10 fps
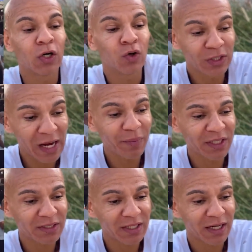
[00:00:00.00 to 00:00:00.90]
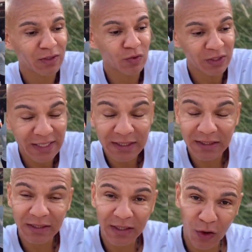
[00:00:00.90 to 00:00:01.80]
Und da habe ich gesagt, und das
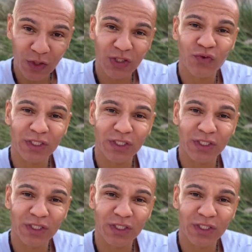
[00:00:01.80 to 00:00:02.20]
ist genau das,